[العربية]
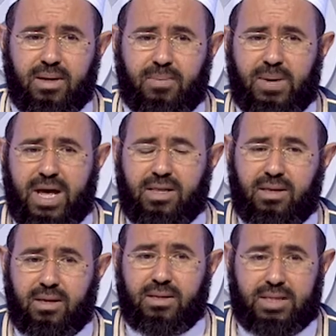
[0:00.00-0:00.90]
البلاد
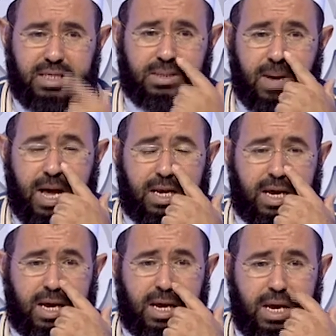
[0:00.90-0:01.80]
تسبع
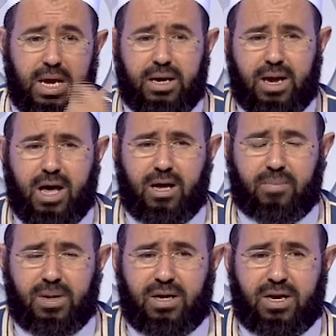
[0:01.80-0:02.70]
على نهر
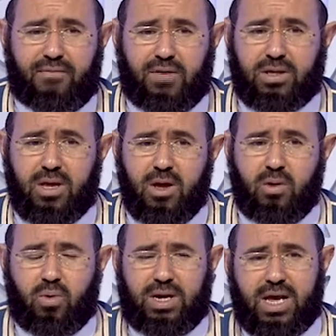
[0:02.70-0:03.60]
من النفط
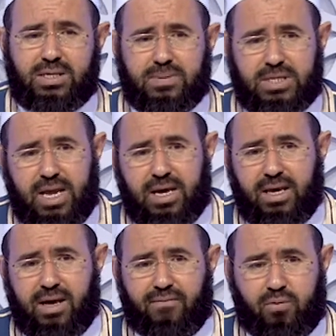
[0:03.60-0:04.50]
والناس مش
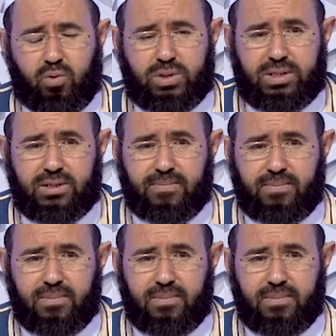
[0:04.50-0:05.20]
لاقية فلوس